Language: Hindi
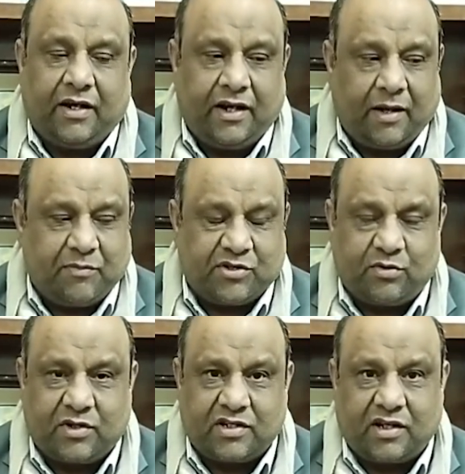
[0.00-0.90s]
नए
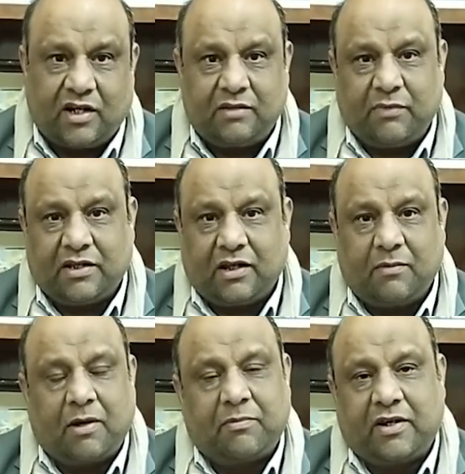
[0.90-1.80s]
एपिसोड के साथ
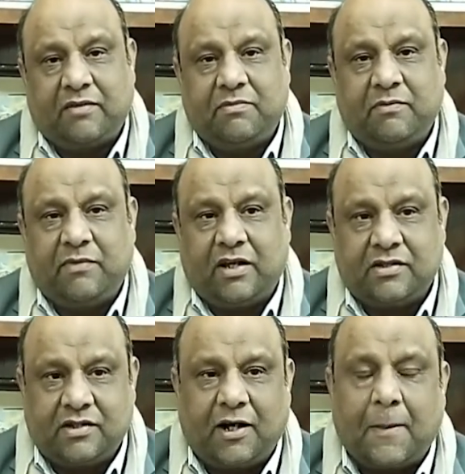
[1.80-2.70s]
महताब आपकी खिदमत में
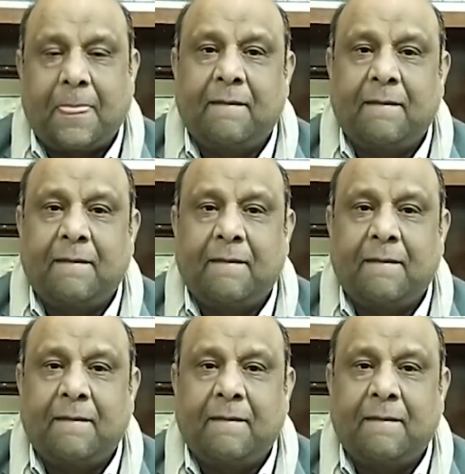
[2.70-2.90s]
हाजिर है